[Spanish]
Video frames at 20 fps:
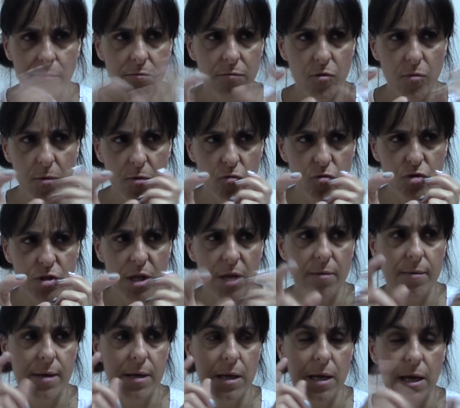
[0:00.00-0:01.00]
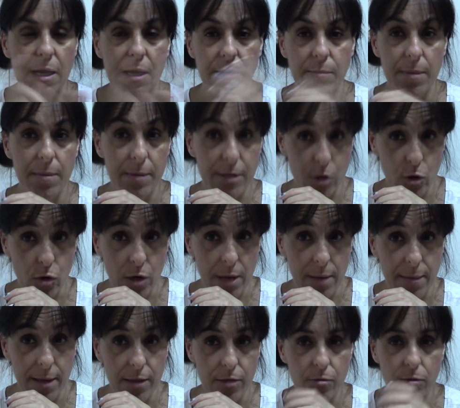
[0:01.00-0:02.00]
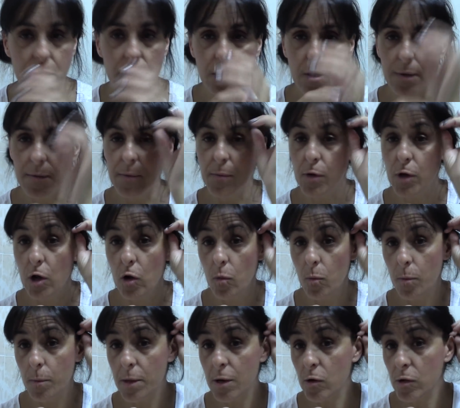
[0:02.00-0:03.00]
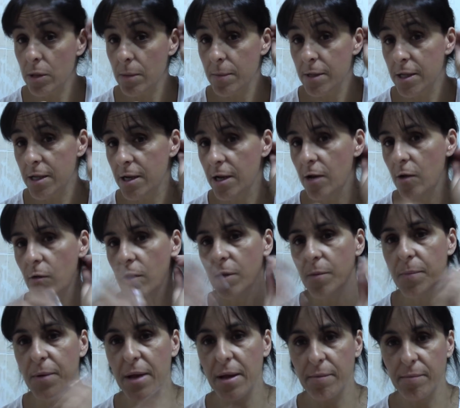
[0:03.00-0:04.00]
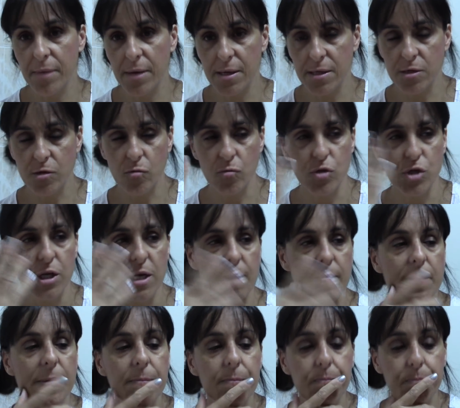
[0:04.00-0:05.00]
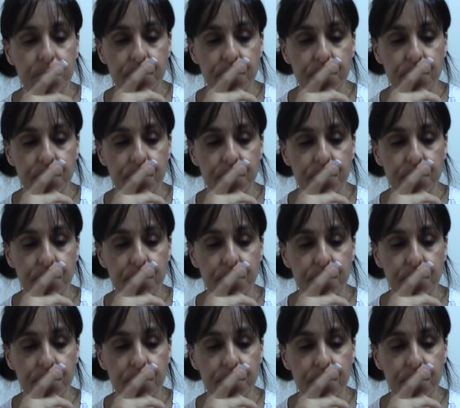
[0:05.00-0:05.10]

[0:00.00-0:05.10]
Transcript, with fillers: no me gustaban. Y me he metido en Amazon. Digo, a ver, porque como mi hijo también tiene lo del Prime, esto, ¿cómo se llame?